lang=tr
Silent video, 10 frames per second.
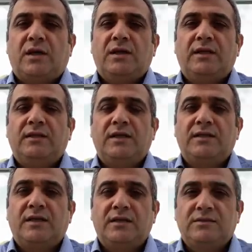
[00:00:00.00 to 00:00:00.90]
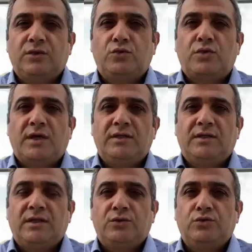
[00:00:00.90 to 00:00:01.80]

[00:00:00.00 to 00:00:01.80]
alanlarına işte Ukrayna'da,